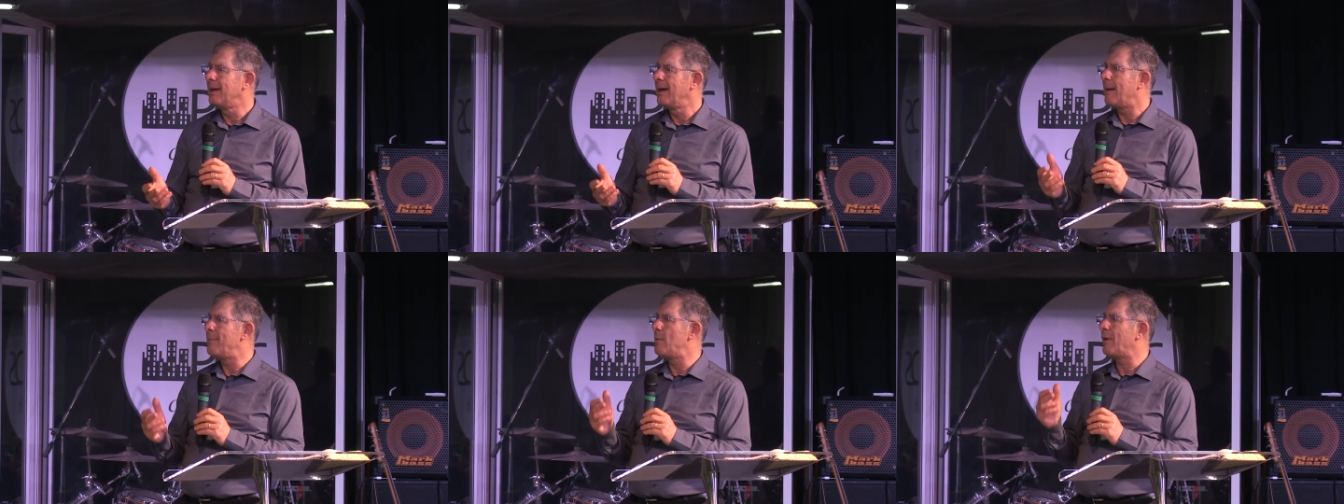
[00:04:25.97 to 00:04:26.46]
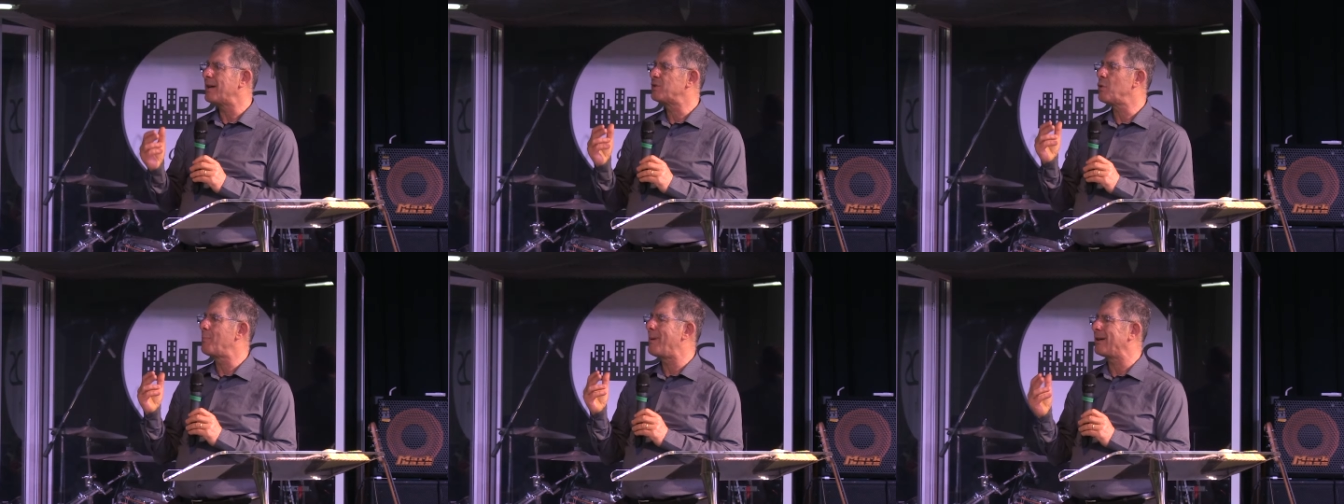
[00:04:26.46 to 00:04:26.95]
abbiamo
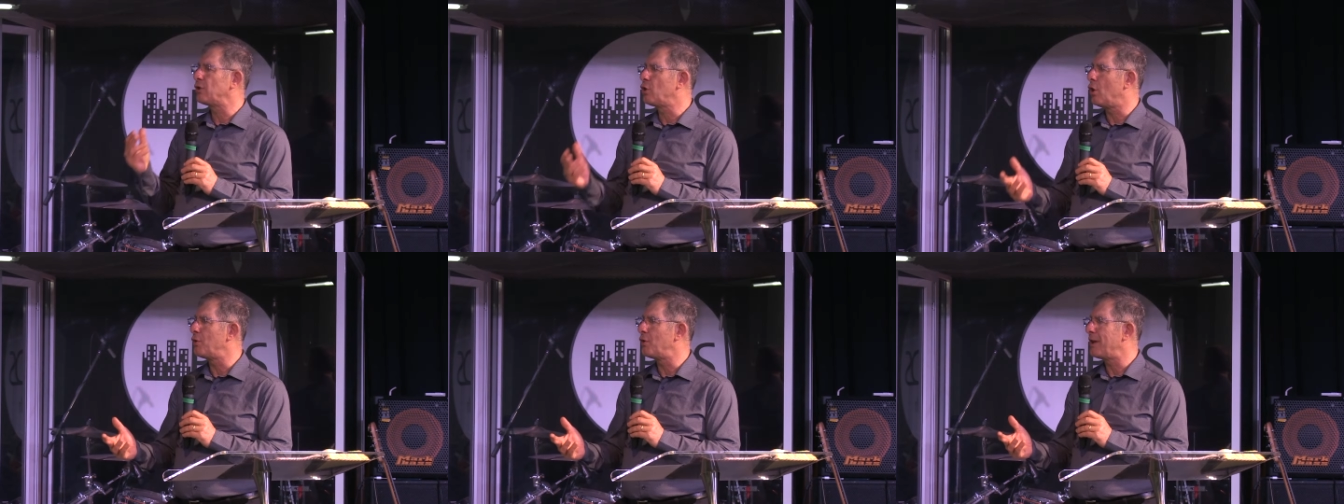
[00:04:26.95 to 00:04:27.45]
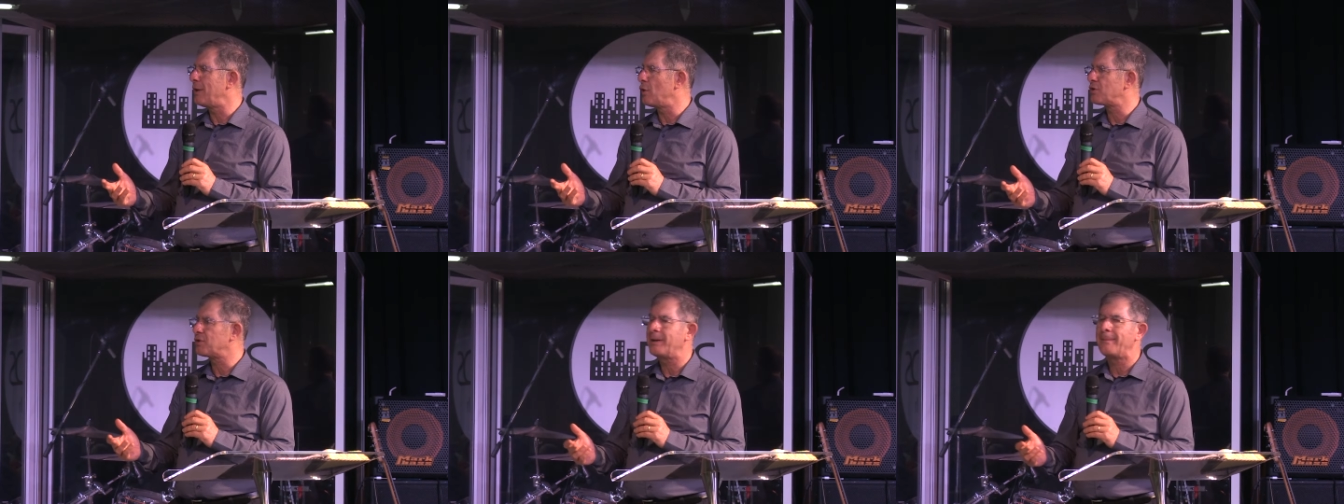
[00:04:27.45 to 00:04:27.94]
chiesto perdono dei
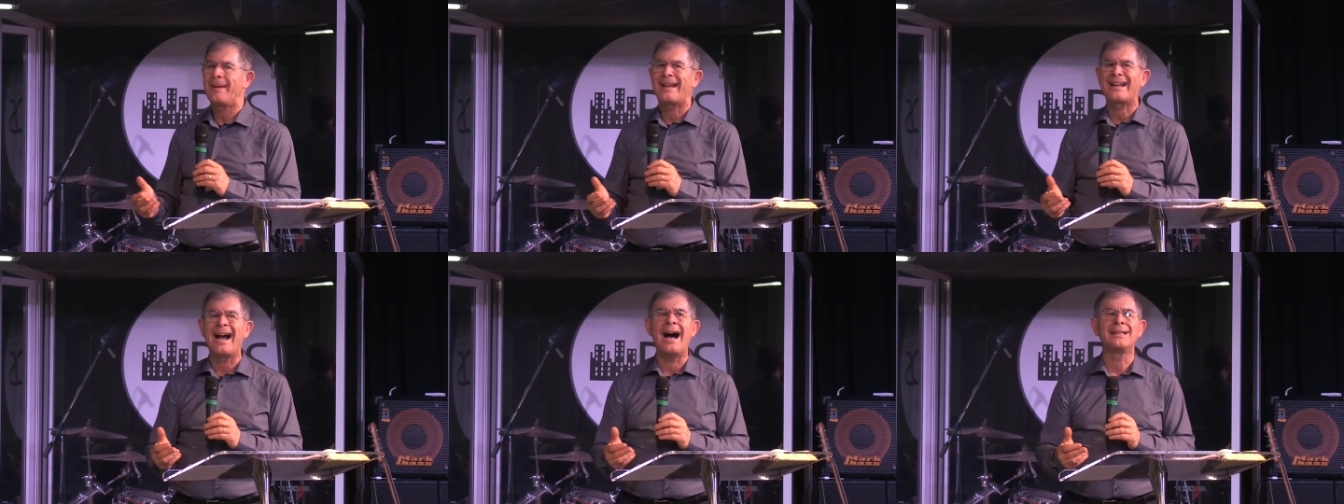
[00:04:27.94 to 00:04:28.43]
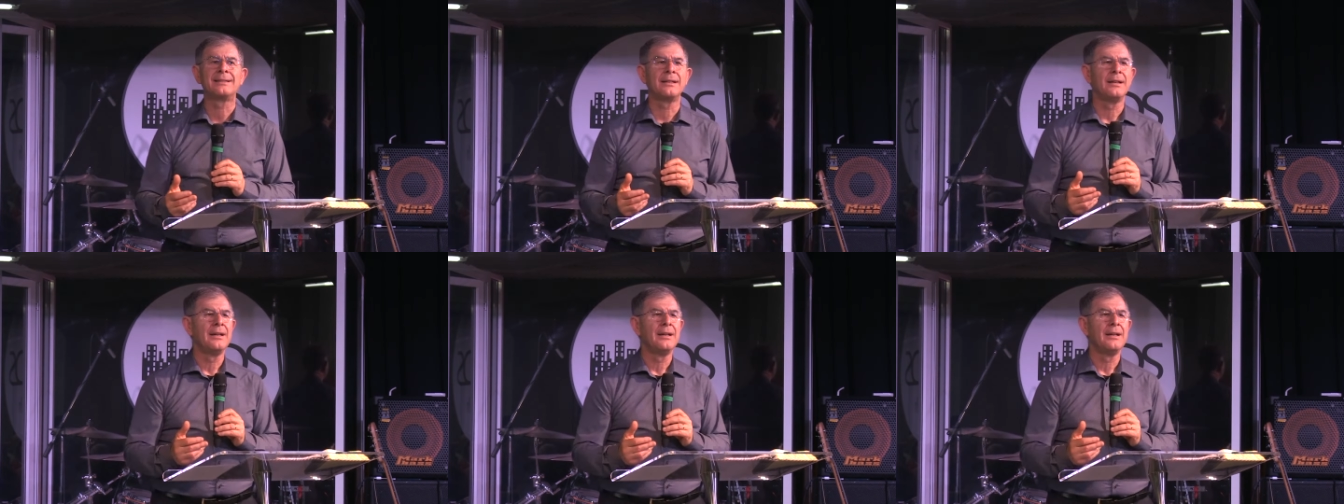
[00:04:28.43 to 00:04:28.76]
nostri peccati,